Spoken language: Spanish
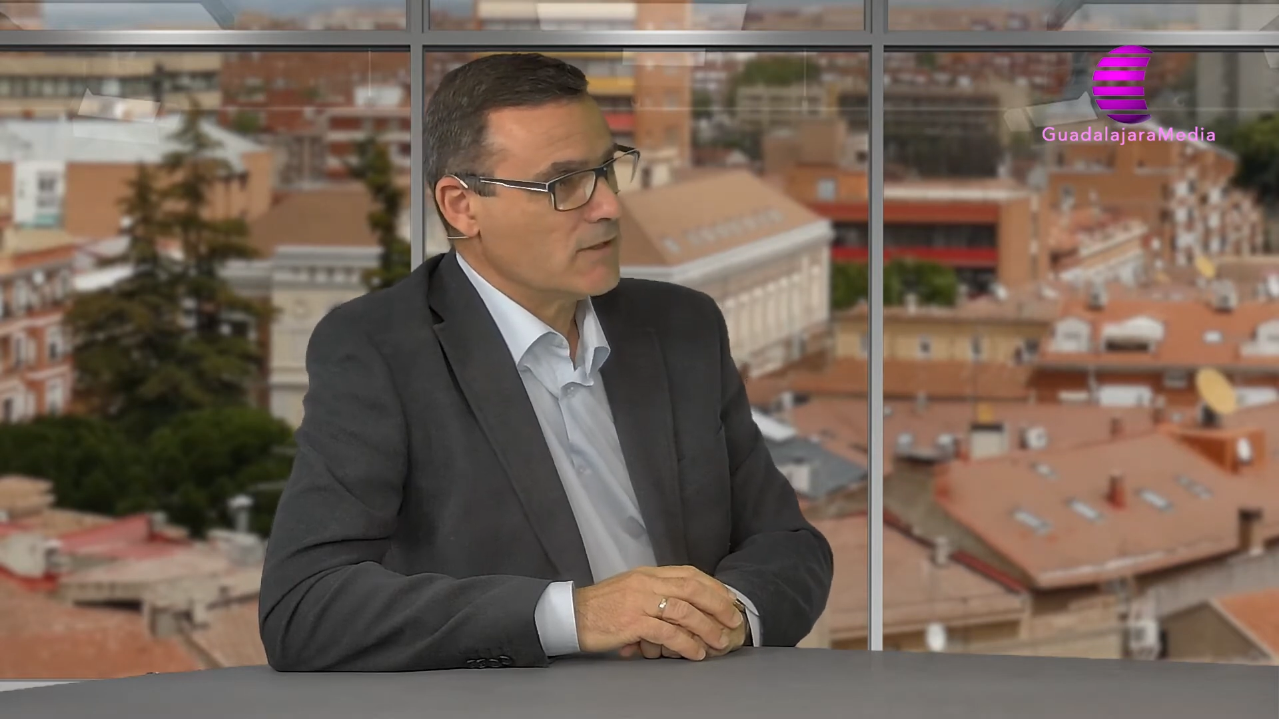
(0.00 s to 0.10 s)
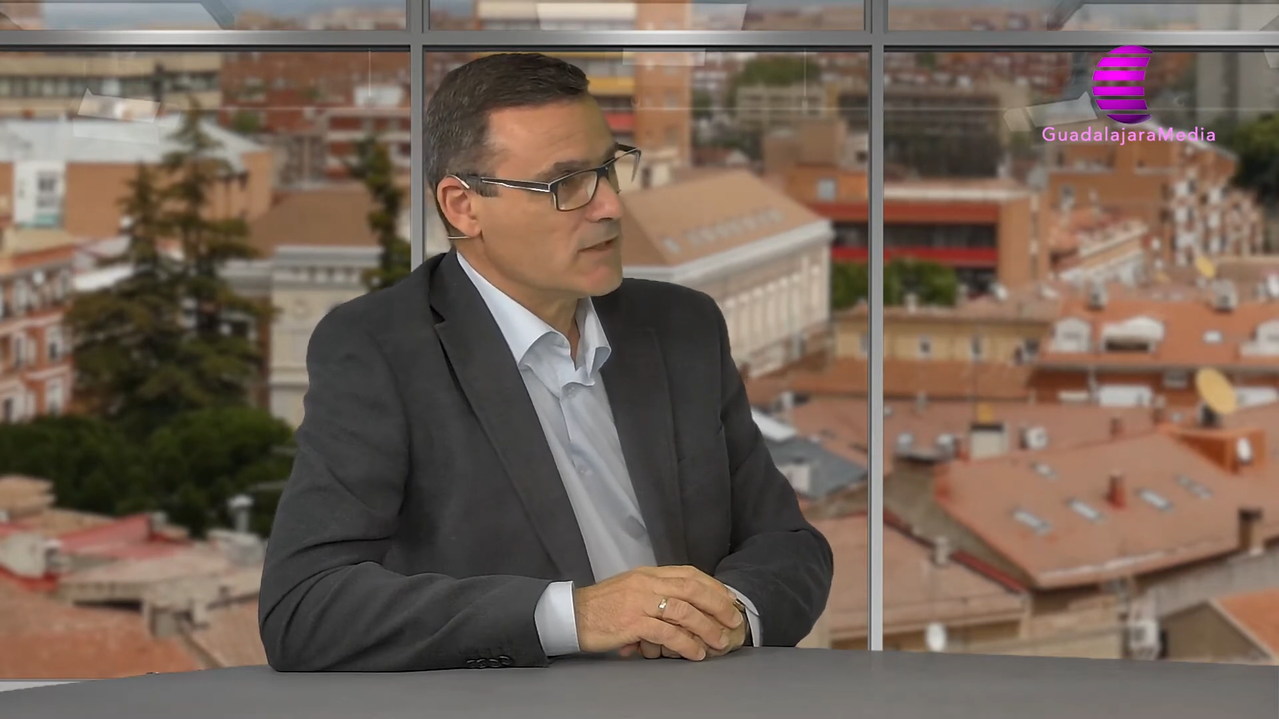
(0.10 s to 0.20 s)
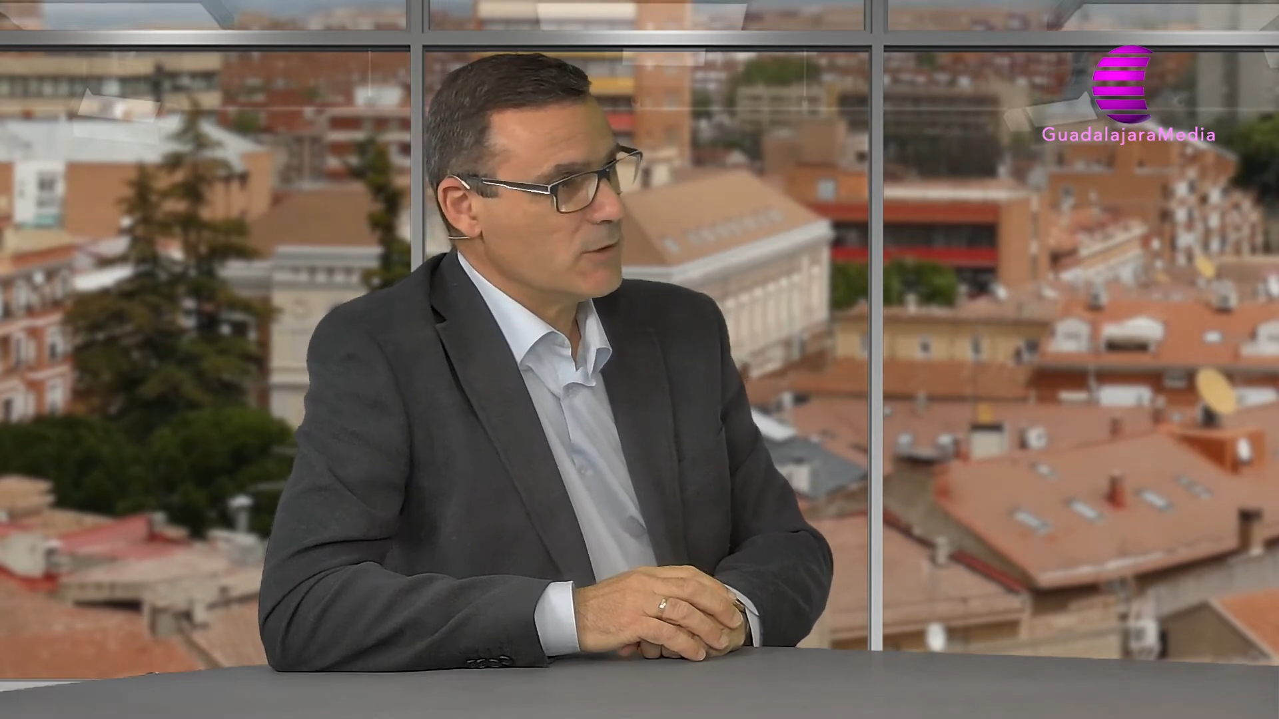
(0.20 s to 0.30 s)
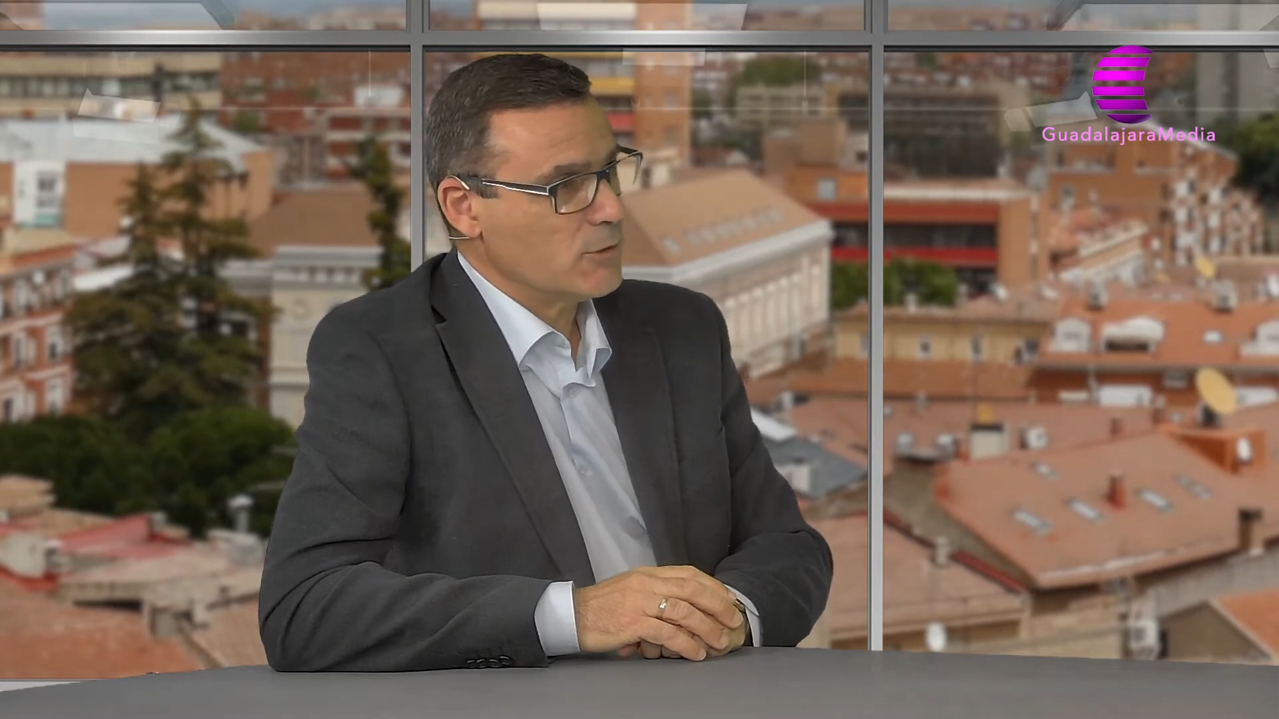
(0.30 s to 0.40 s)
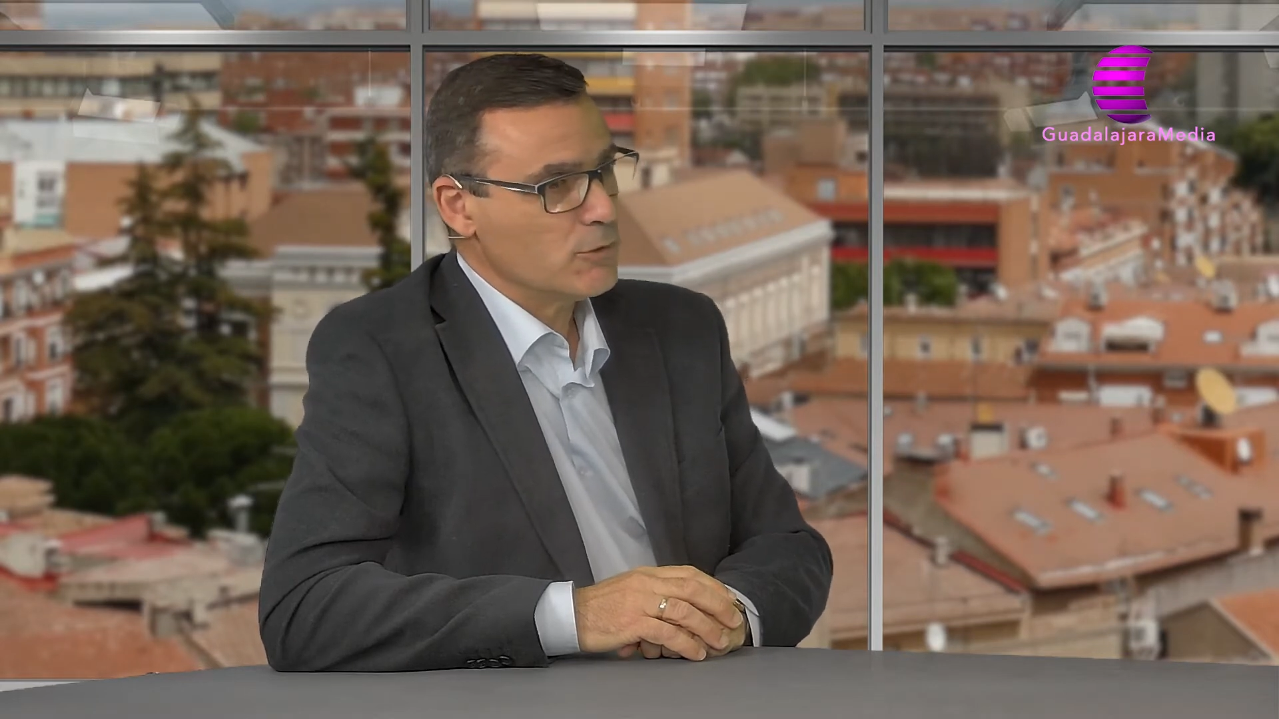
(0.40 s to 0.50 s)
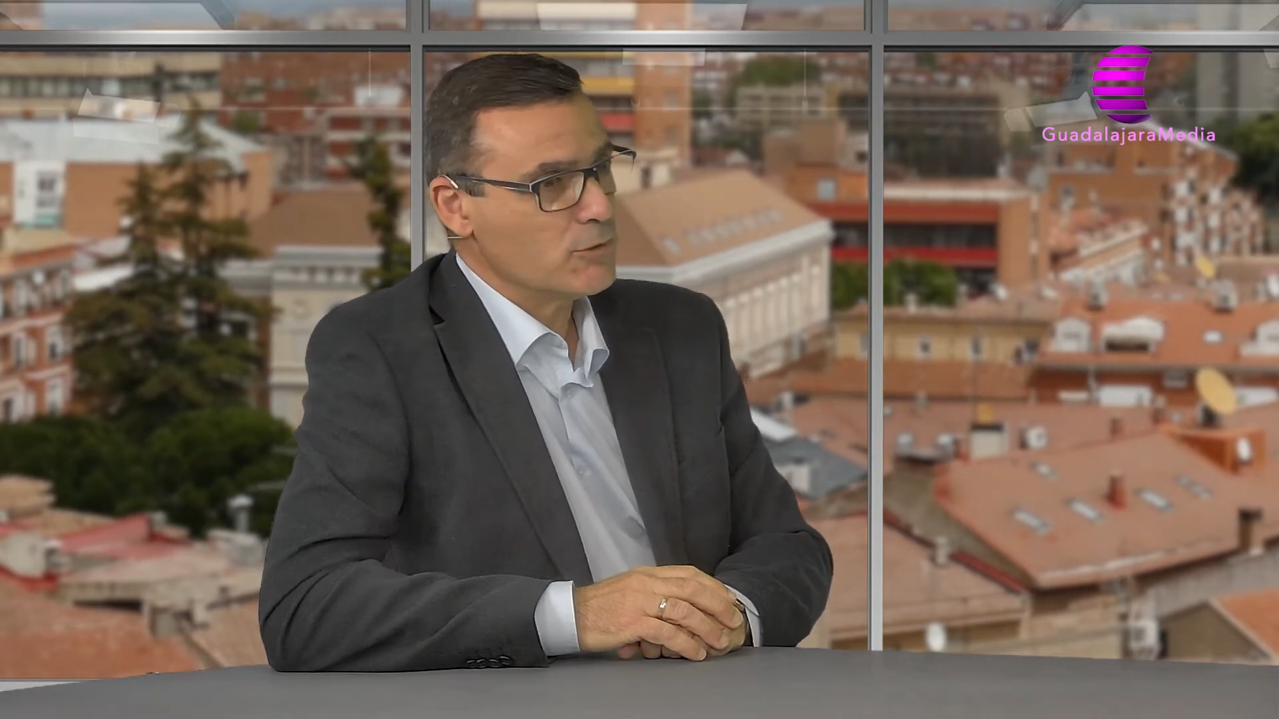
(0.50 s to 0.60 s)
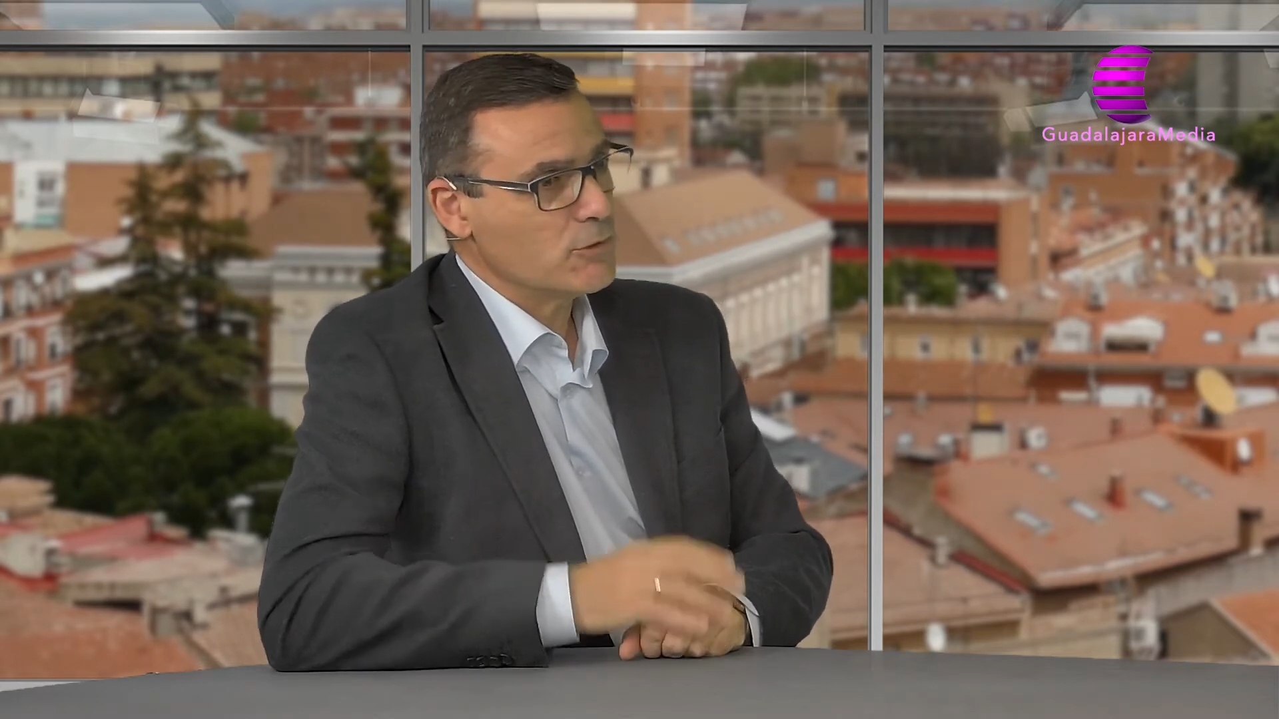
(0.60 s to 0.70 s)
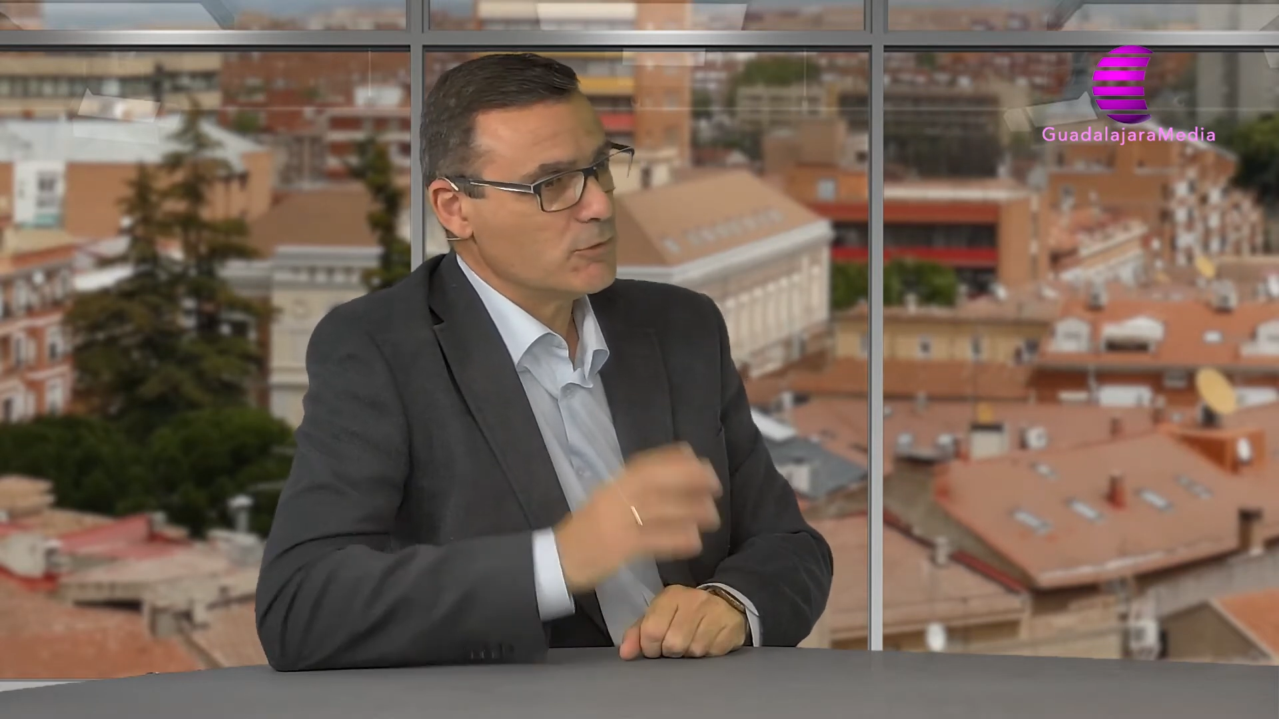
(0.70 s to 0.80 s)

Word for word: O sea, nosotros,